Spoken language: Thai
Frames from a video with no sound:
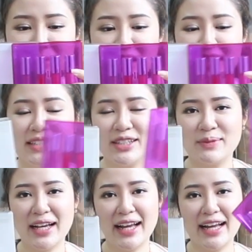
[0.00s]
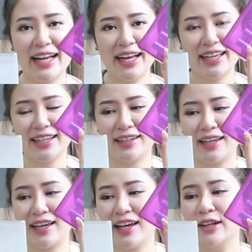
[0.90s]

เหมือนเดิมนะคะอย่างนี้